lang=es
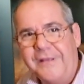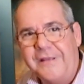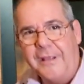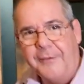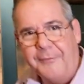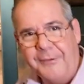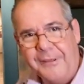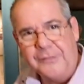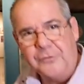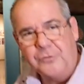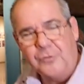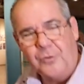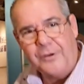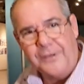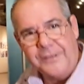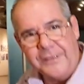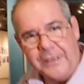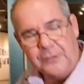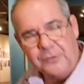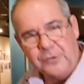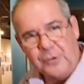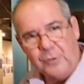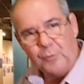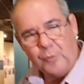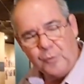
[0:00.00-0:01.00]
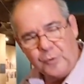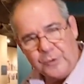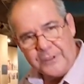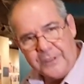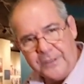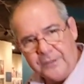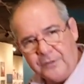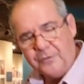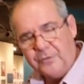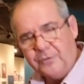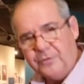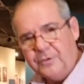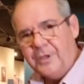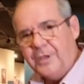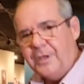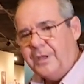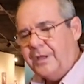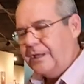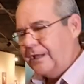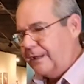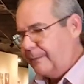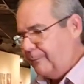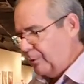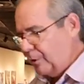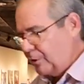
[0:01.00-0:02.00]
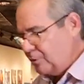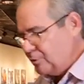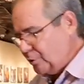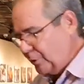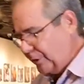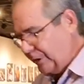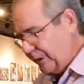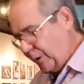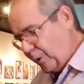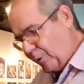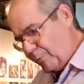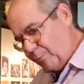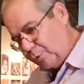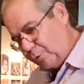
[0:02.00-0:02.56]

este evento que ya está ocurriendo y por eso quiero